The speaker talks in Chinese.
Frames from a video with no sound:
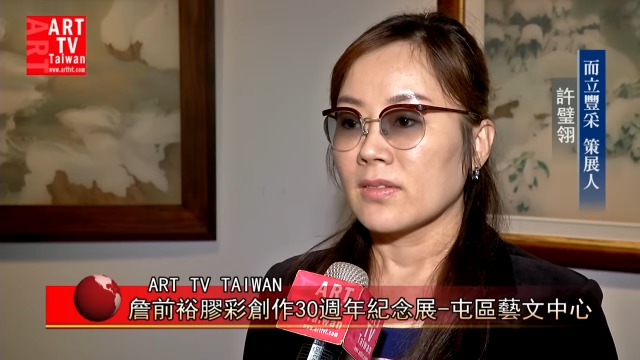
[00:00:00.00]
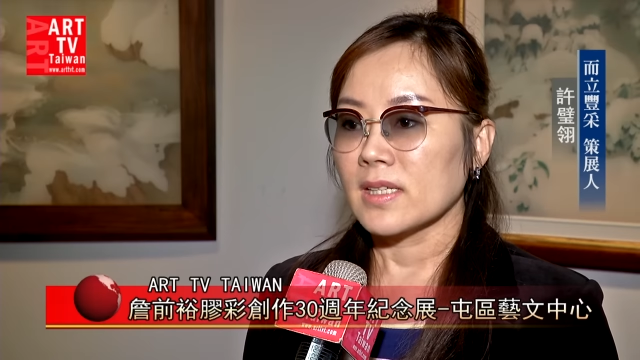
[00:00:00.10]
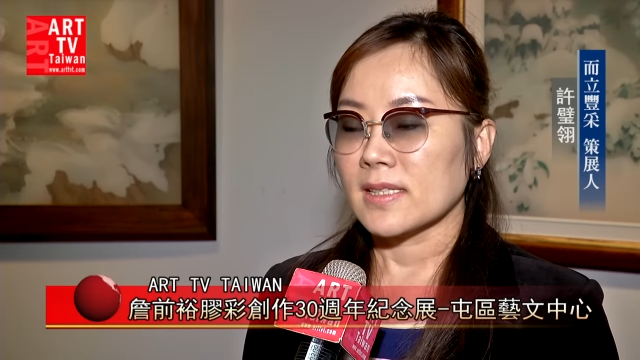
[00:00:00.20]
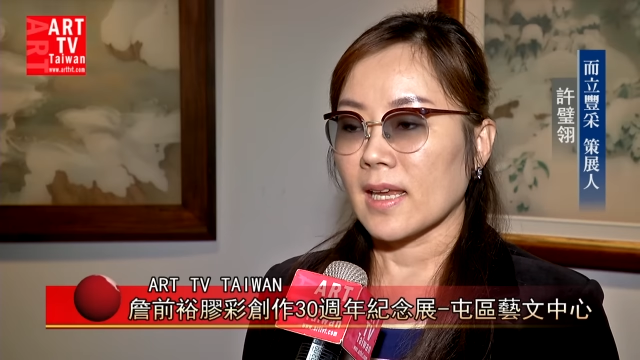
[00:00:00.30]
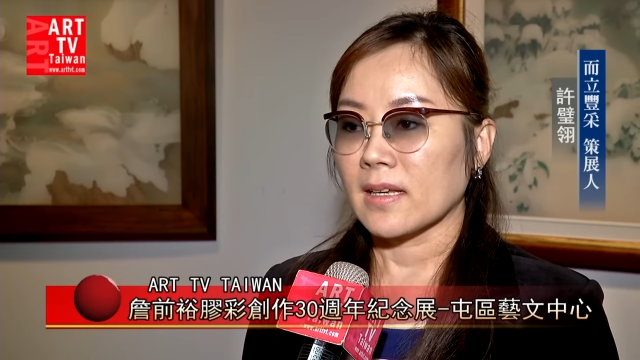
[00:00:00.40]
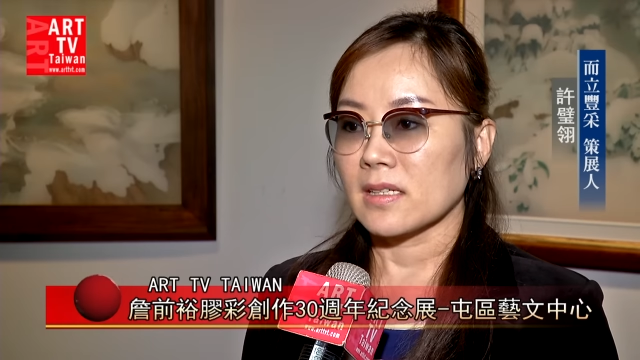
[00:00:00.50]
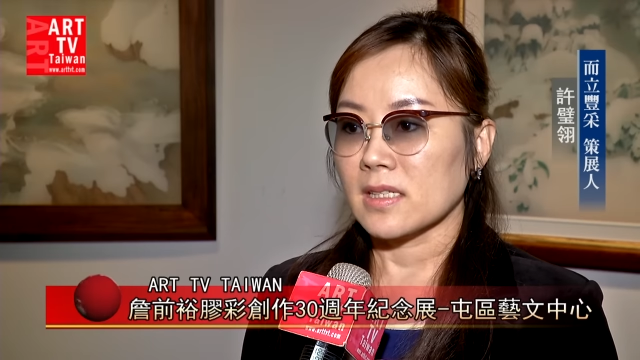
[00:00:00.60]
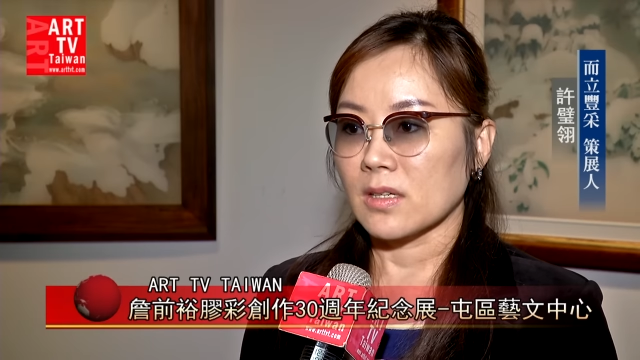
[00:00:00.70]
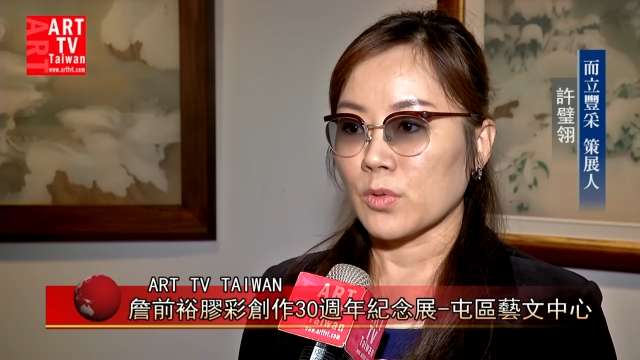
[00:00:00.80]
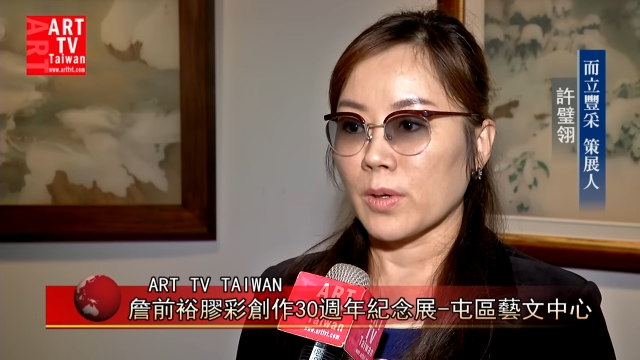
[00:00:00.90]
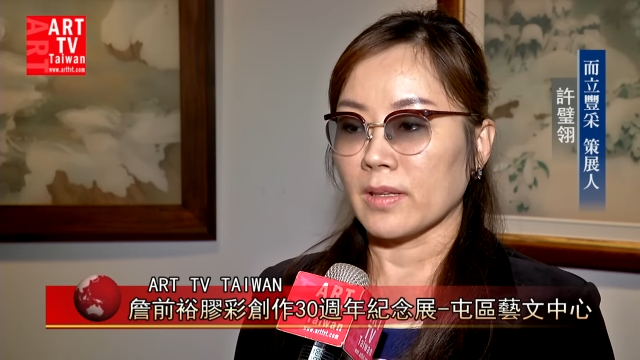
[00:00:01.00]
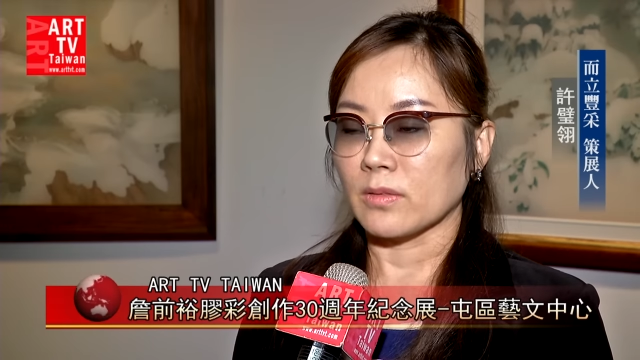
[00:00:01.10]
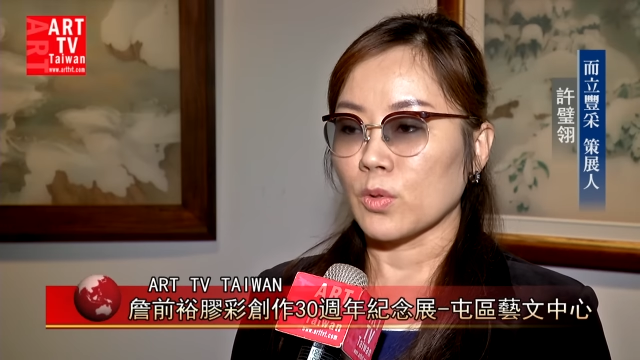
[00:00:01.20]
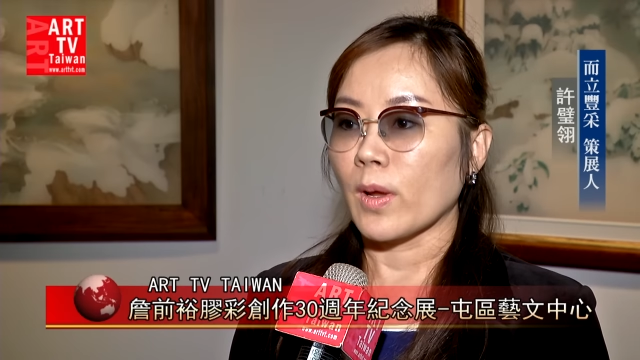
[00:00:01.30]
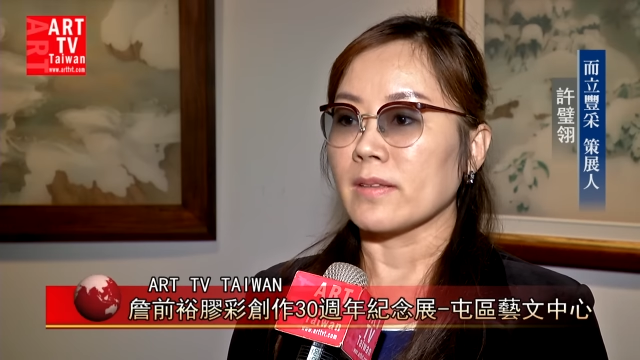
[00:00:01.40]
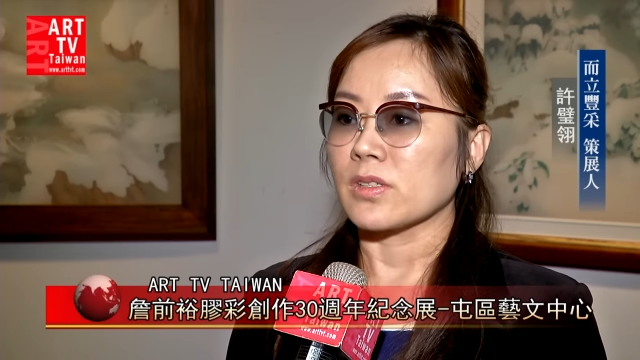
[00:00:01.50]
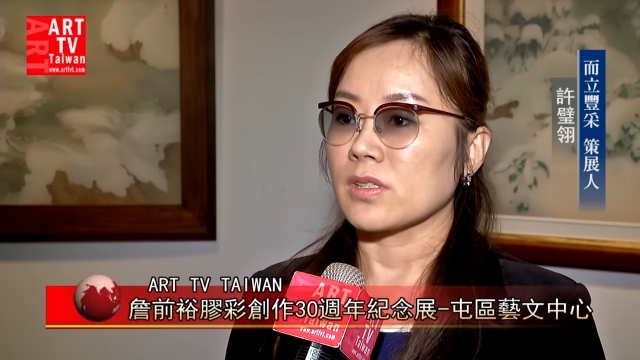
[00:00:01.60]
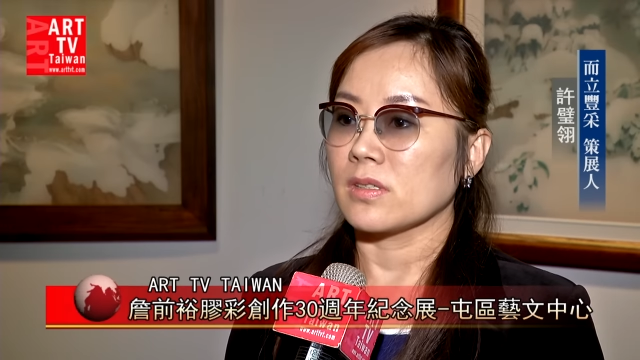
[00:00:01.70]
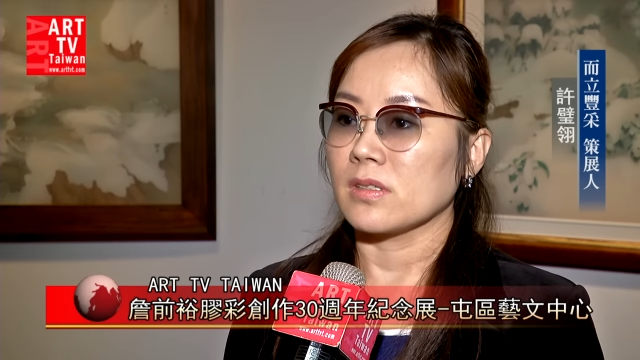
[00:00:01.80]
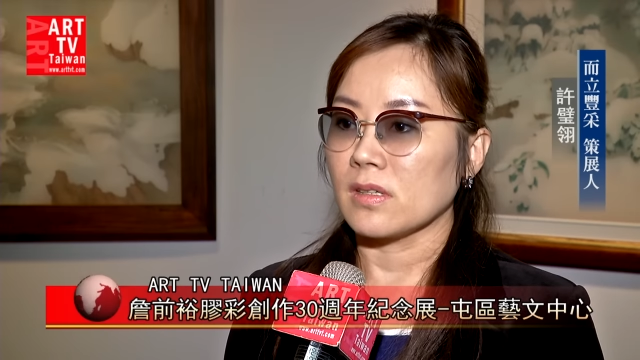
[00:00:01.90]
第三个阶段段
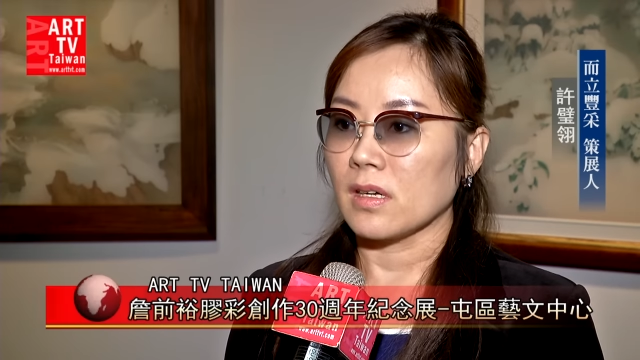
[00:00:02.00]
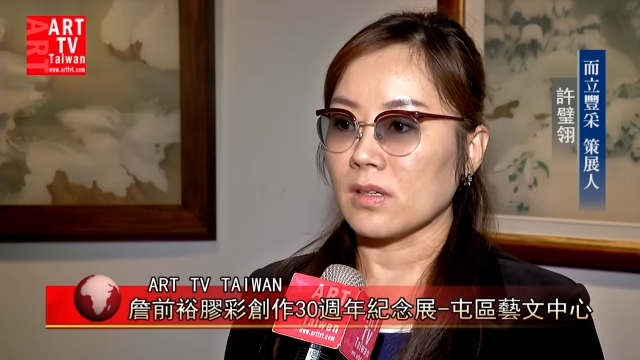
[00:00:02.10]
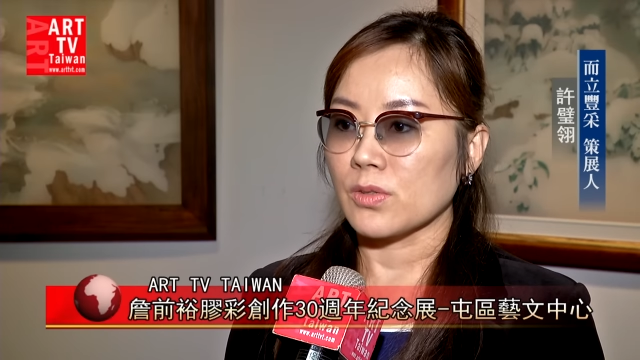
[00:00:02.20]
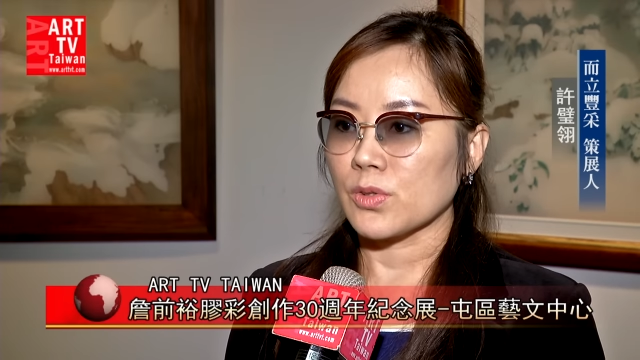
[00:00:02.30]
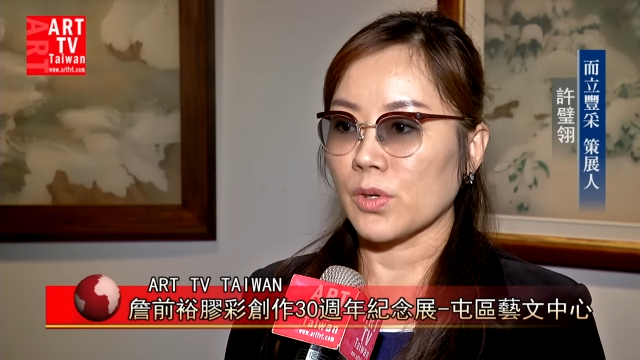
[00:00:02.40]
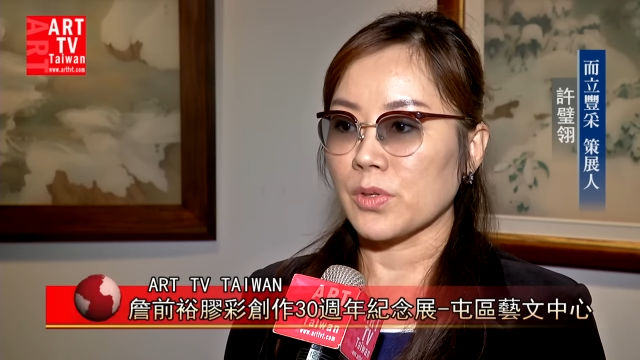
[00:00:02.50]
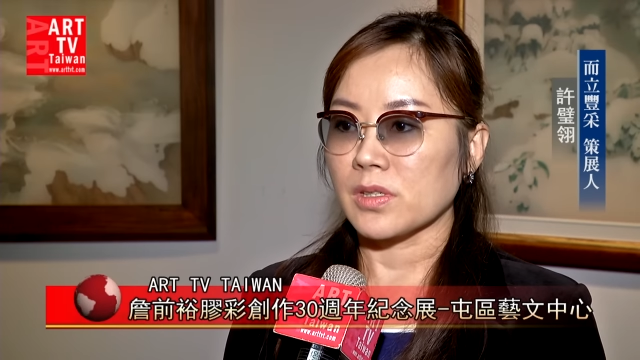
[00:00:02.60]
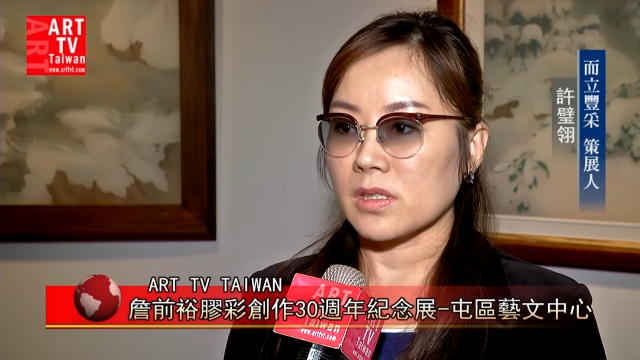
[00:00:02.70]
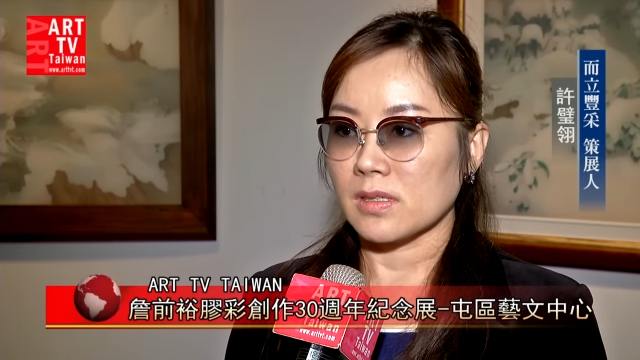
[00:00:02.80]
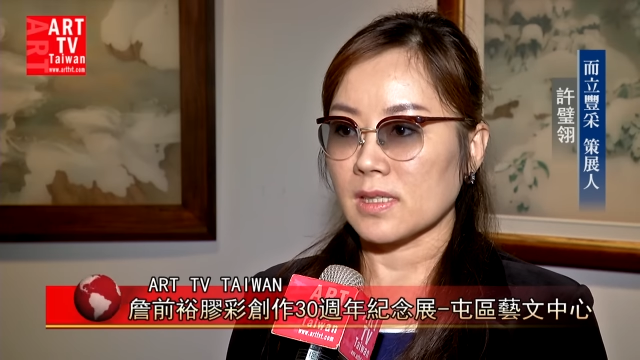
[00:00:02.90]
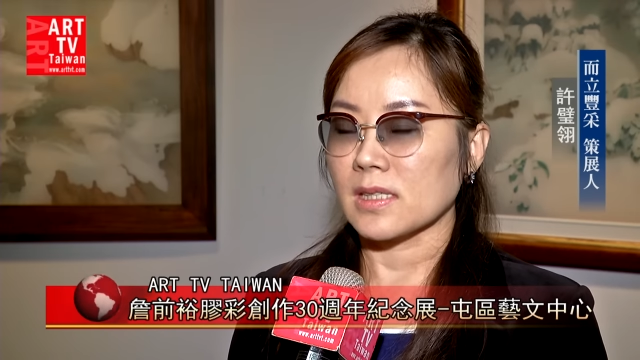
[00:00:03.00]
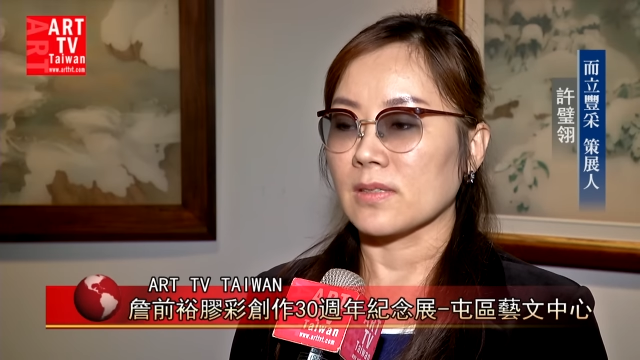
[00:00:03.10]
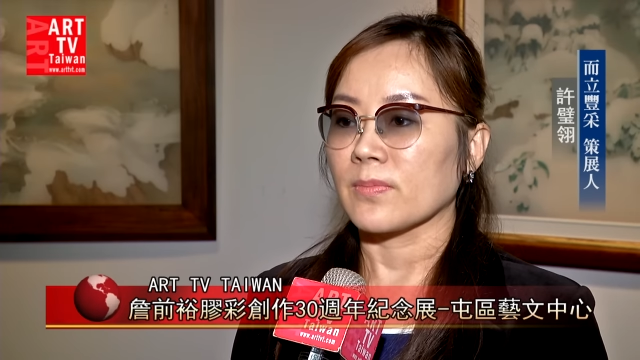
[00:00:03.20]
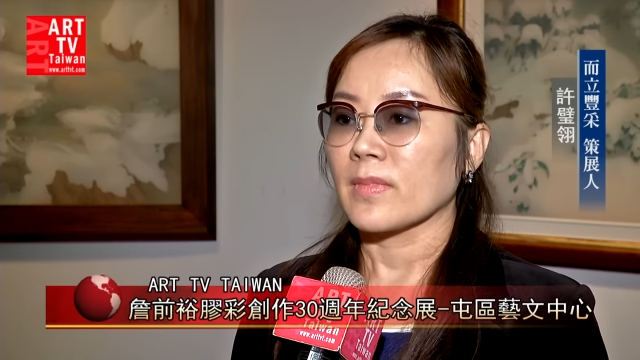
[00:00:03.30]
是呃学院时期。